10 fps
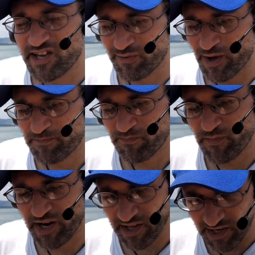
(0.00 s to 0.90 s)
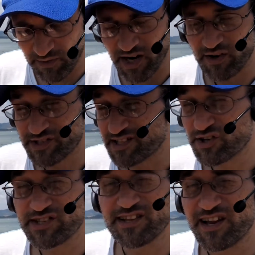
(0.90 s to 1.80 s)
sirve para equilibrar los
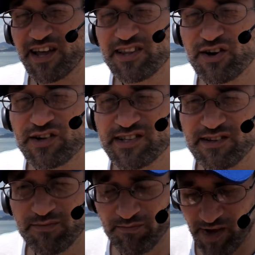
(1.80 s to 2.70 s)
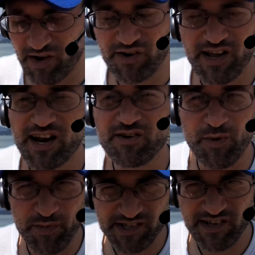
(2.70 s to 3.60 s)
centros energéticos, mejorar
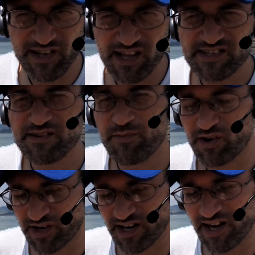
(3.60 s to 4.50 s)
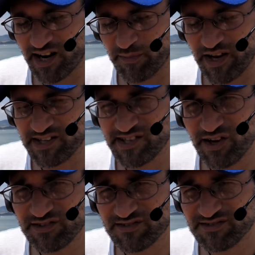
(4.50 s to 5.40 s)
como personas, mejorar la
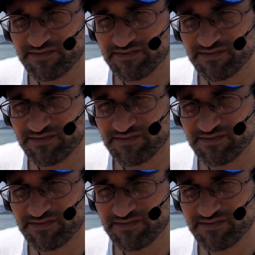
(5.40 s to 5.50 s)
respiración